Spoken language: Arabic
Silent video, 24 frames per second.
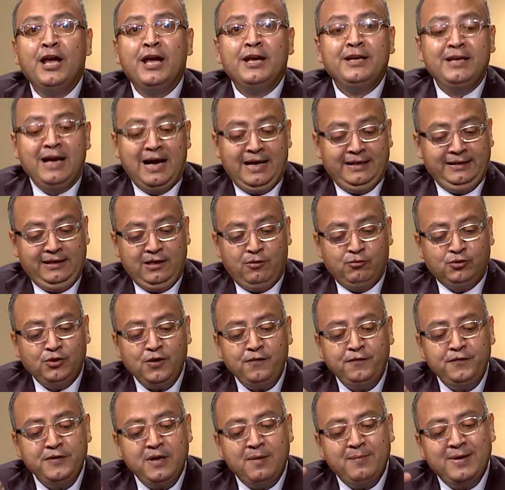يعني لو
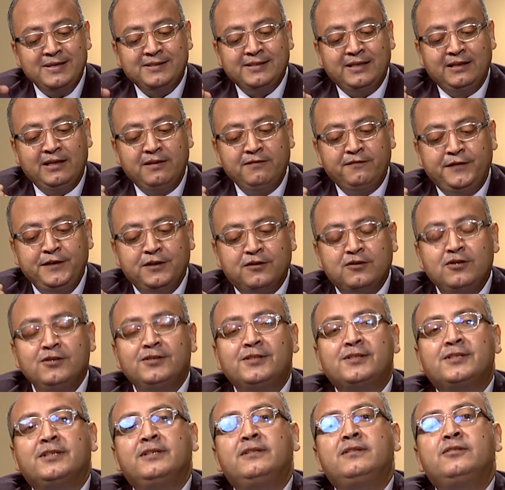شفنا مثلا في
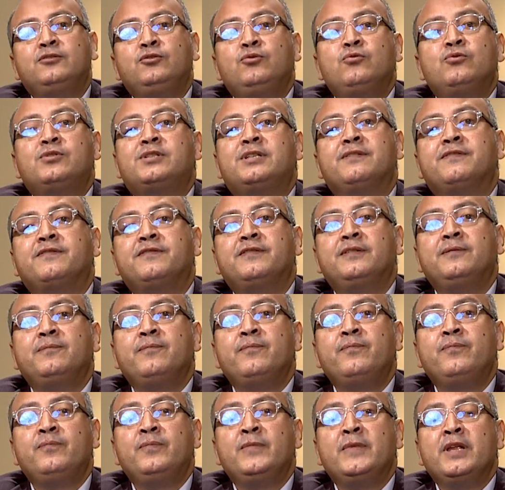قصه يوسف
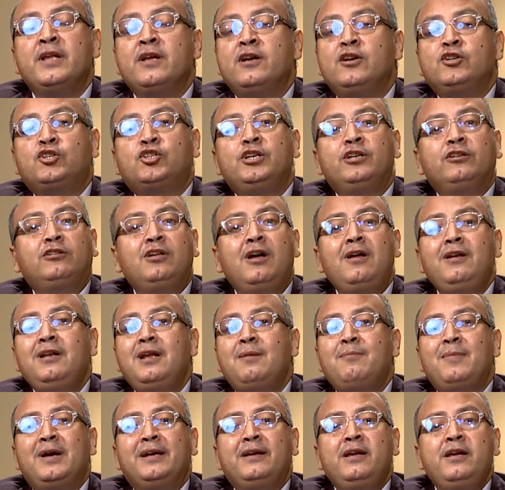الشيطان
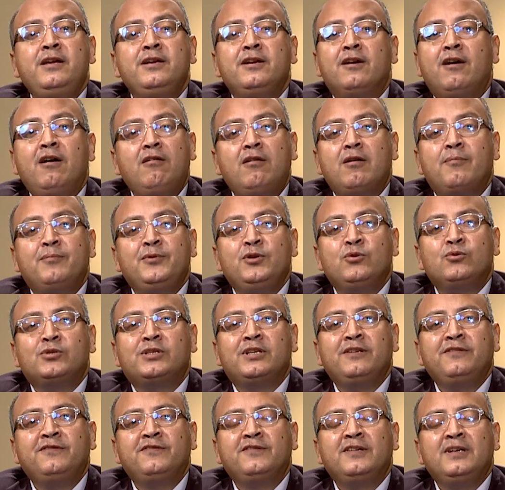لما جه يجرب
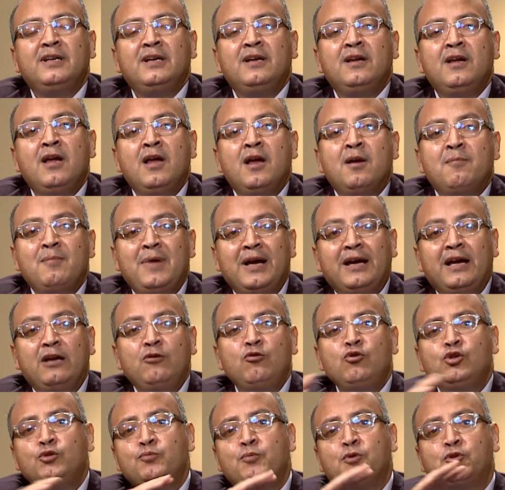يوسف ما
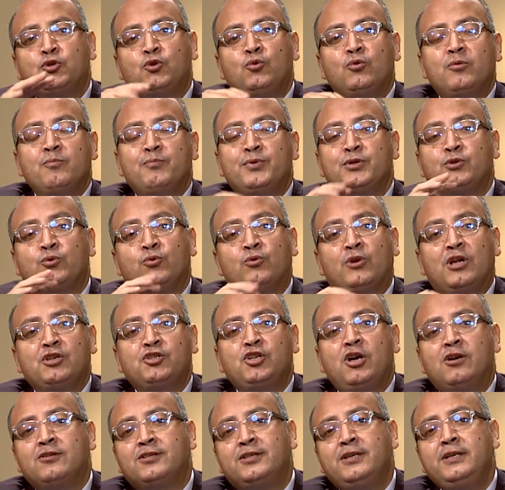جالوش بصوره
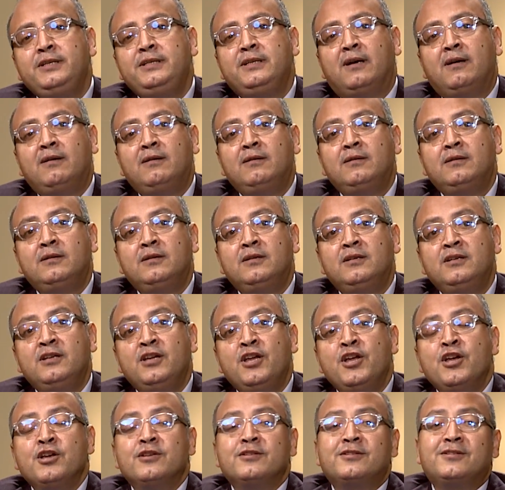شخصيه
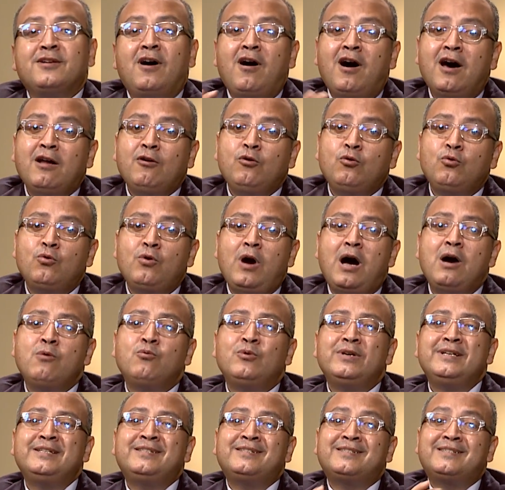ظهر له او
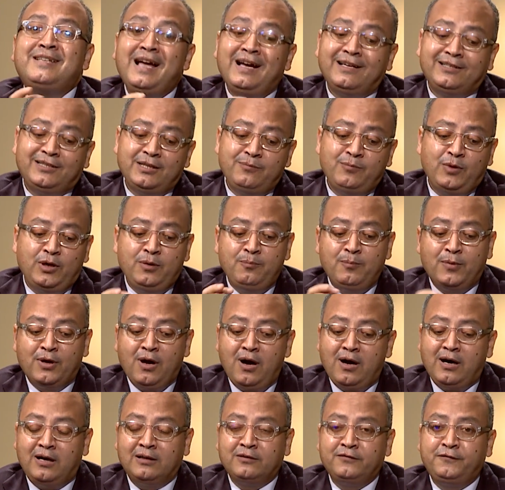استخدم
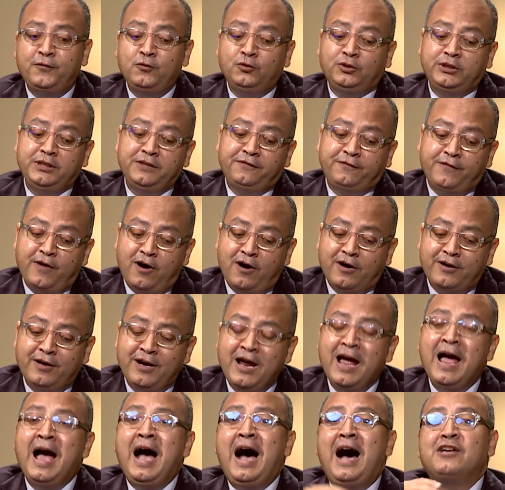امراه فوطيفار
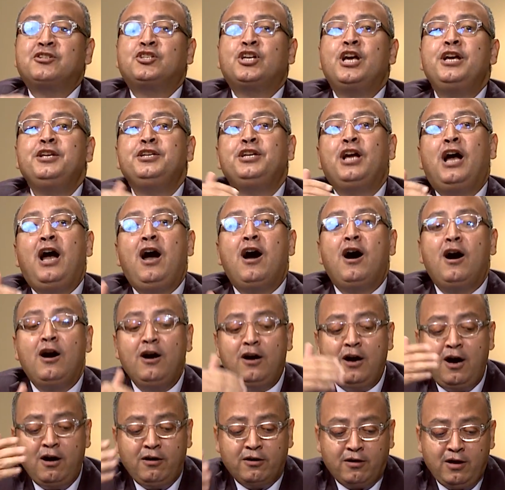عشان
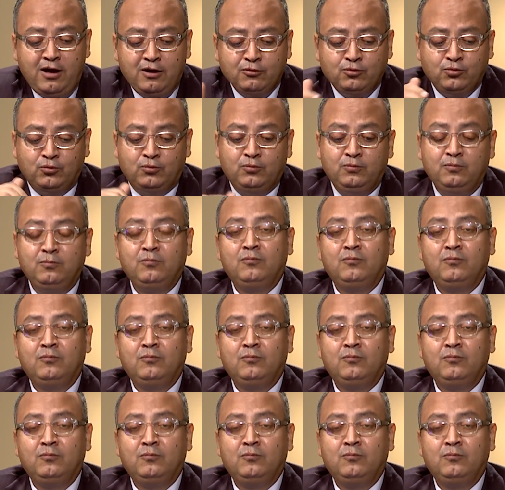يحقق اغراضه